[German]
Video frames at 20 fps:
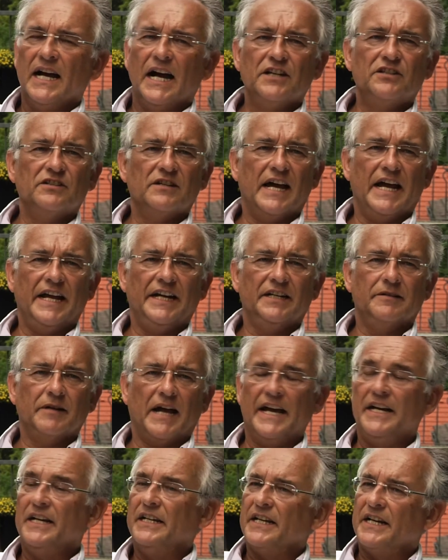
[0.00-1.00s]
Also ein,
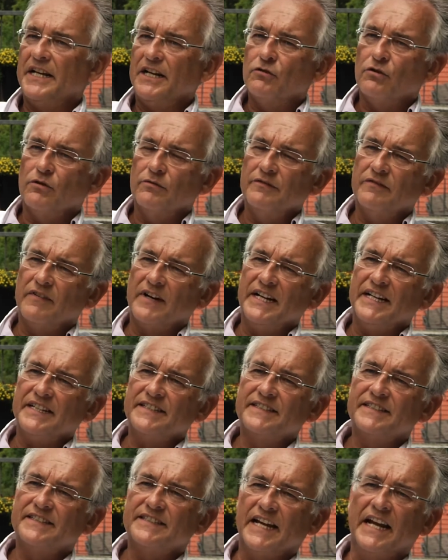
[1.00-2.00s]
ein
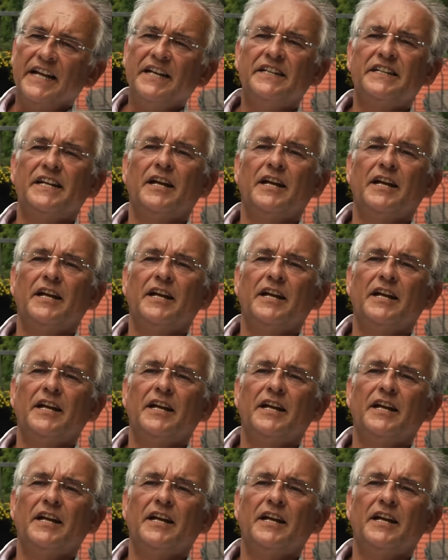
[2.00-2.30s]
Rekonvaleszent,